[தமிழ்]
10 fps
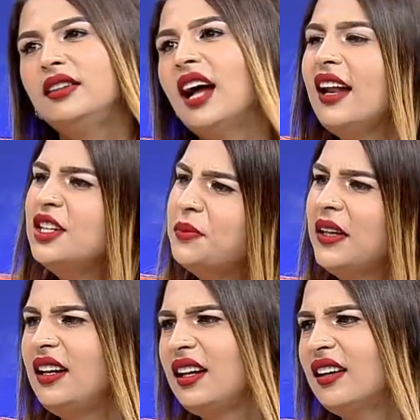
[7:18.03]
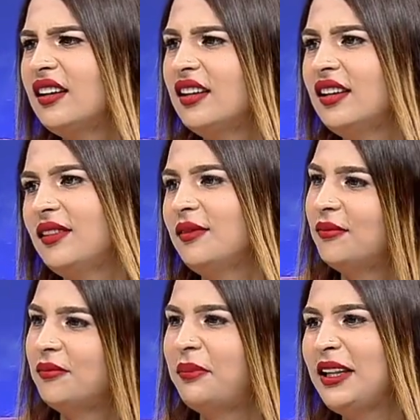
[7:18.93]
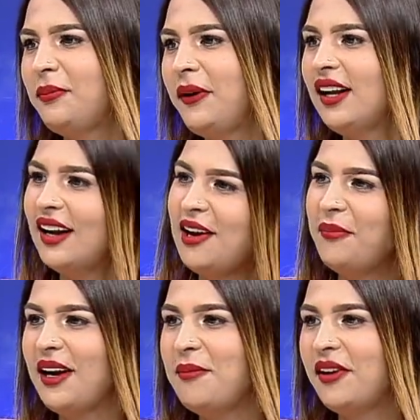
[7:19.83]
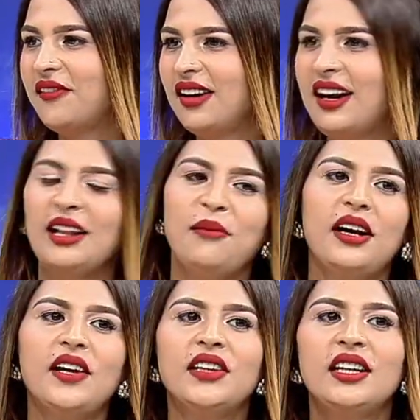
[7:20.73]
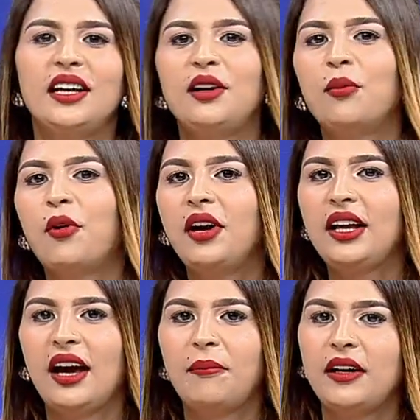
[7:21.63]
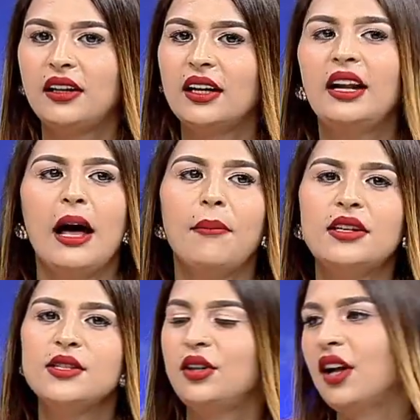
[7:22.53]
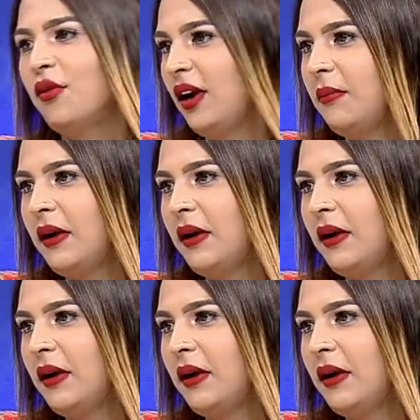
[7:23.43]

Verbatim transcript: நாலஞ்சு பேர் எனக்கு பத்து பேரில் நாலு பேர் ஹெல்ப் பண்ணுவாங்களே அதே மாதிரி வந்து என்னோட பாடி கேர் பண்ணுறதுக்கு லேபல் சொல்லிட்டு அவங்க ஹெல்ப்